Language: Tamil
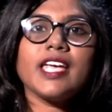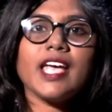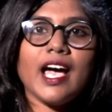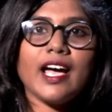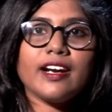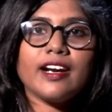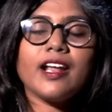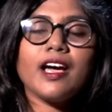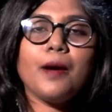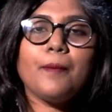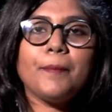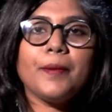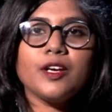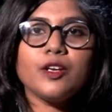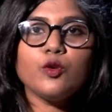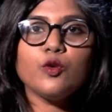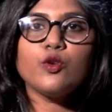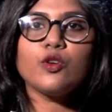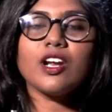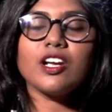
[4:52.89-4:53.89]
கனடா
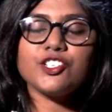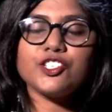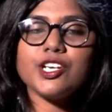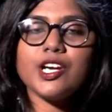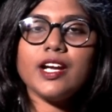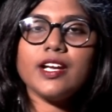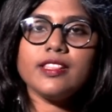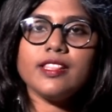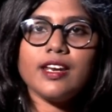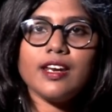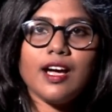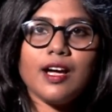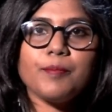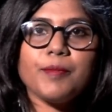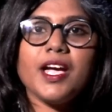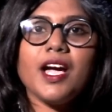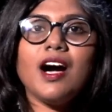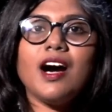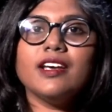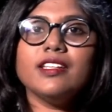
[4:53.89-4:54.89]
பெரு ரஷ்யா
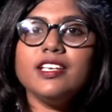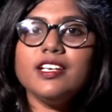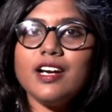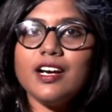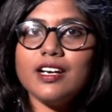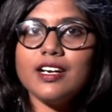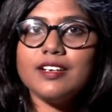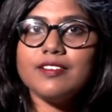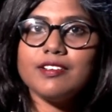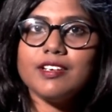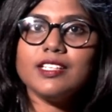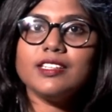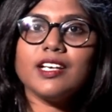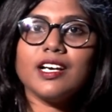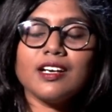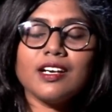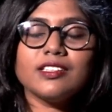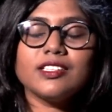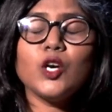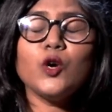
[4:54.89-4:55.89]
இதெல்லாமே அதிக அளவில்
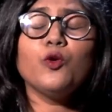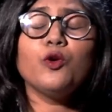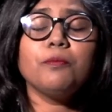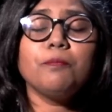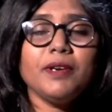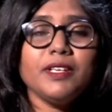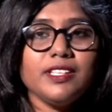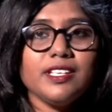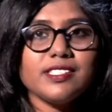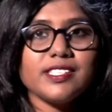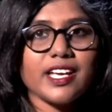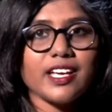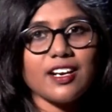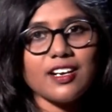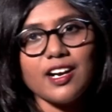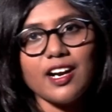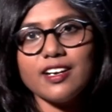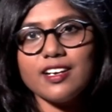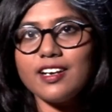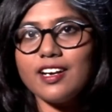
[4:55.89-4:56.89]
தங்கத்தை உற்பத்தி செய்கிற
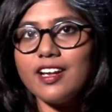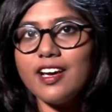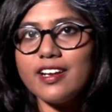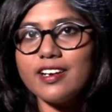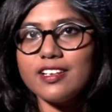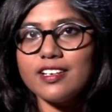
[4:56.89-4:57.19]
நாடுகளாக